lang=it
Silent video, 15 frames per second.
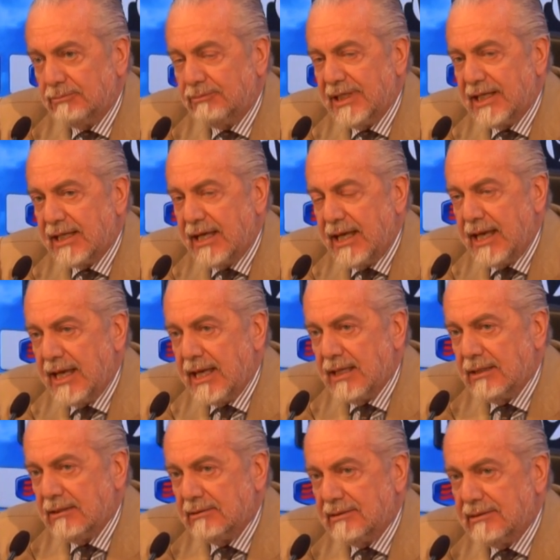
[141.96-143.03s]
perché
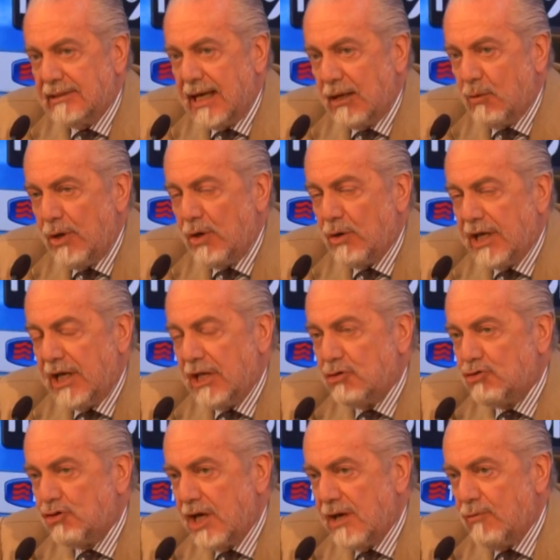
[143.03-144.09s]
da quello che
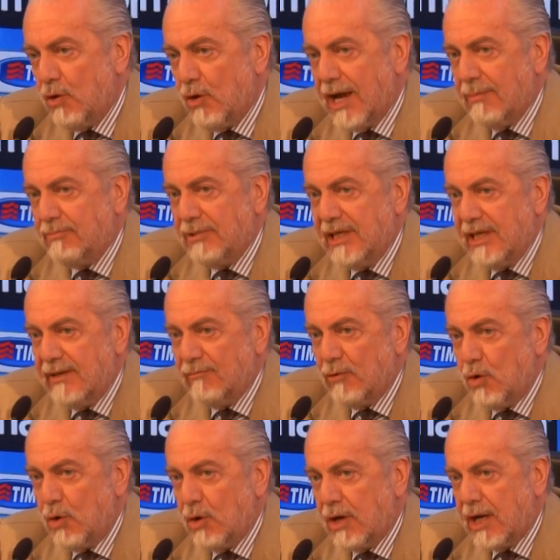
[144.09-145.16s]
leggevo
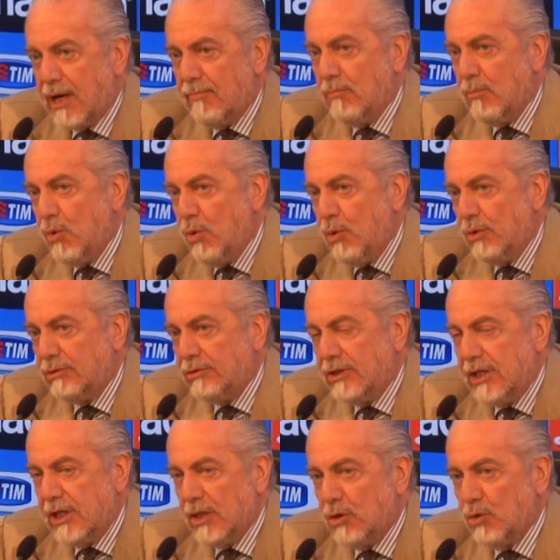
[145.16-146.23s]
capivo che
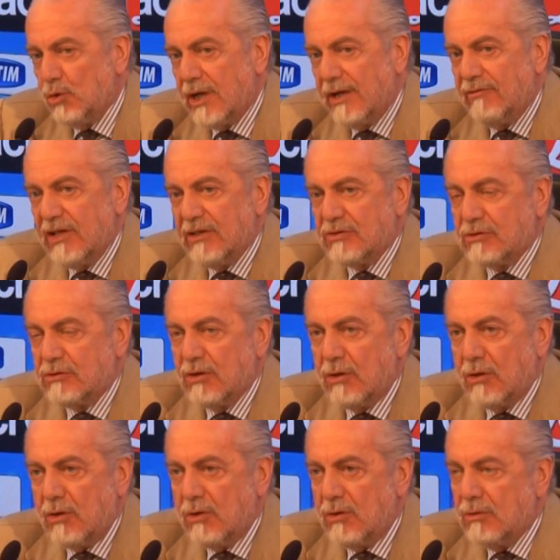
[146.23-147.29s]
molti non
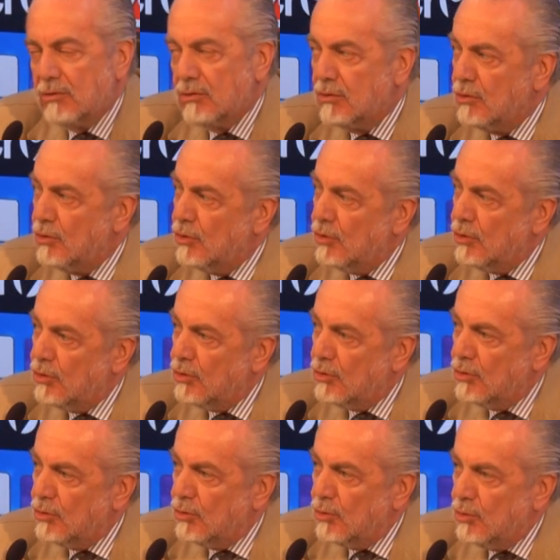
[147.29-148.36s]
avessero
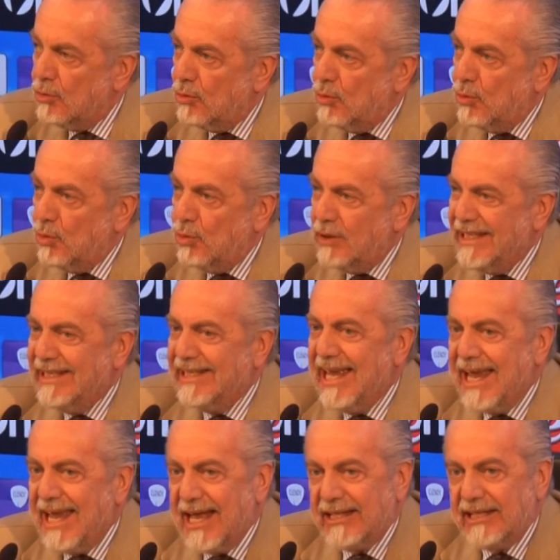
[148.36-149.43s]

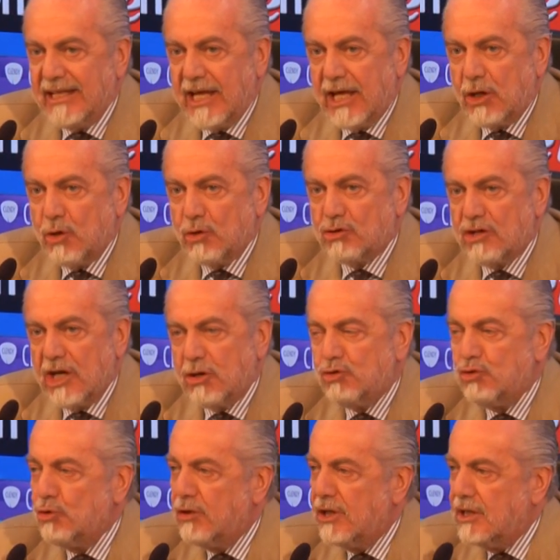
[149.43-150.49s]
un'idea di che cos'è
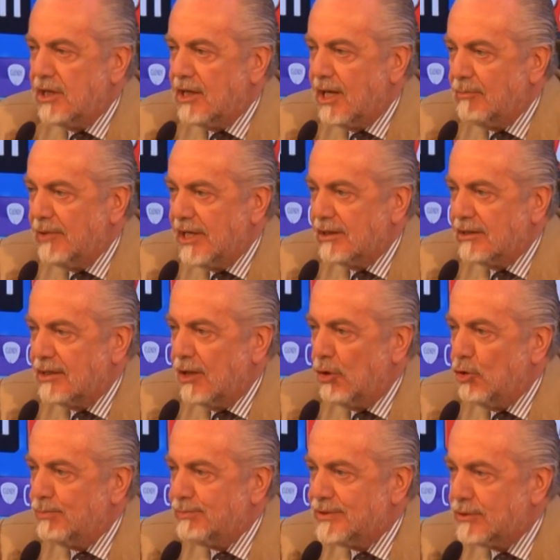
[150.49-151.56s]
giuridicamente
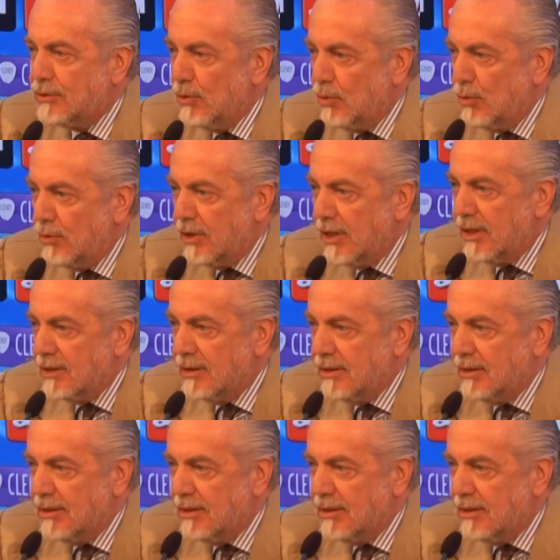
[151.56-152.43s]
l'opzione.